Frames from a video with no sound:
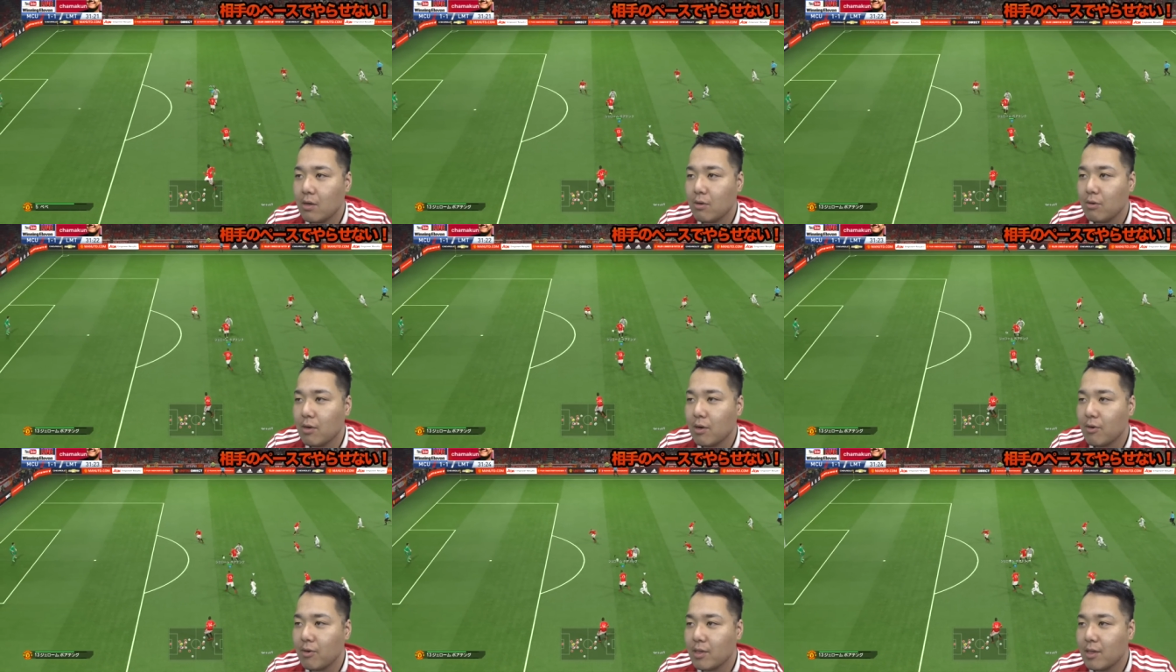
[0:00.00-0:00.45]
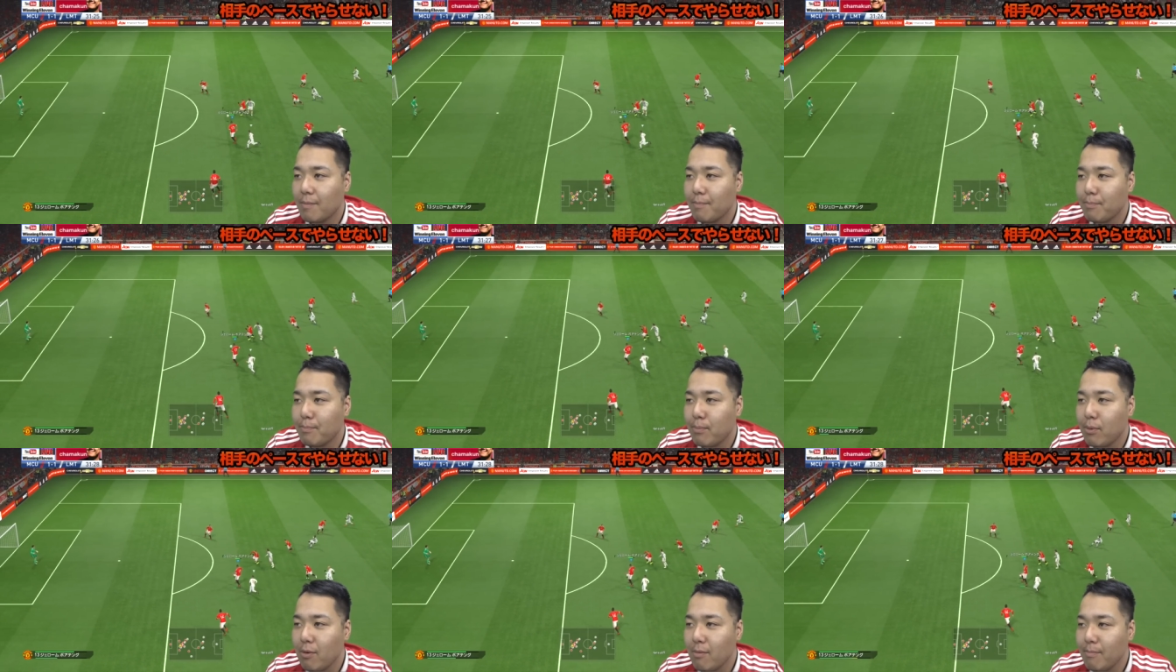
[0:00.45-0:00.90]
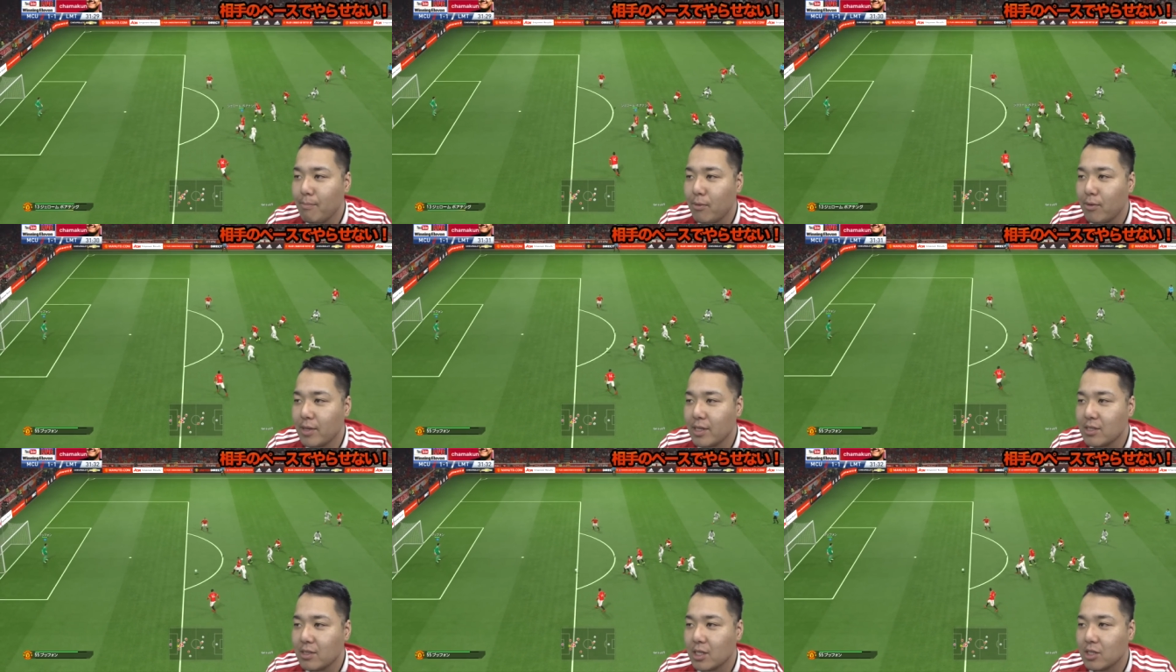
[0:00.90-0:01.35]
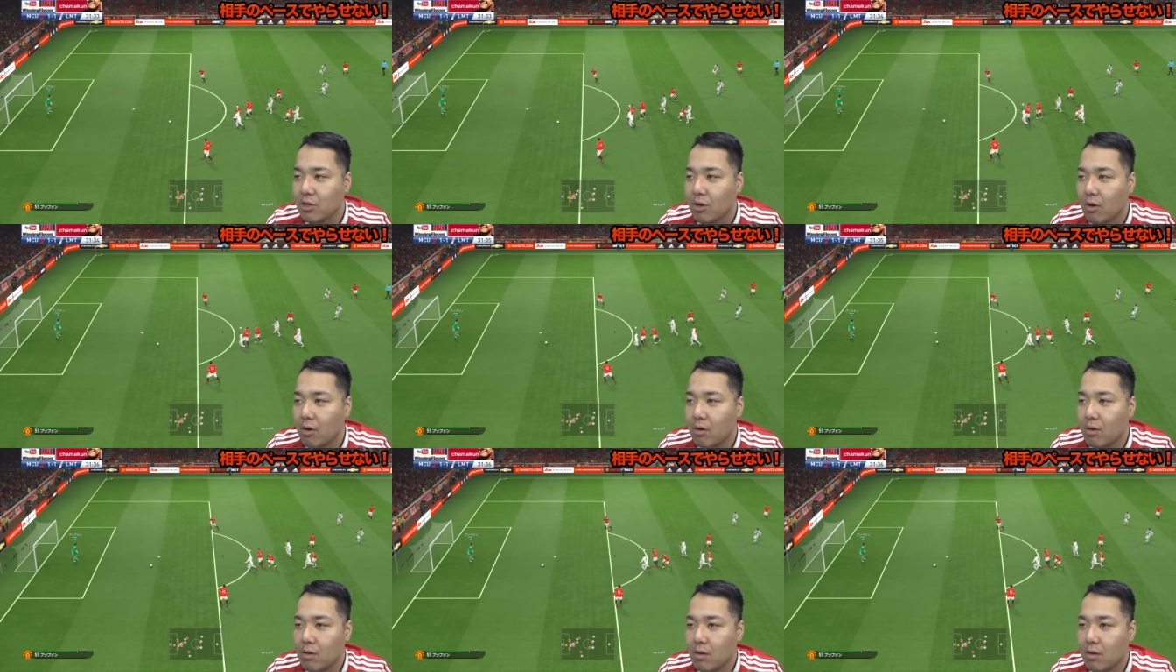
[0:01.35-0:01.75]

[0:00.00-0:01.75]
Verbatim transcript: ほら、こうやってポンポン行くでしょ。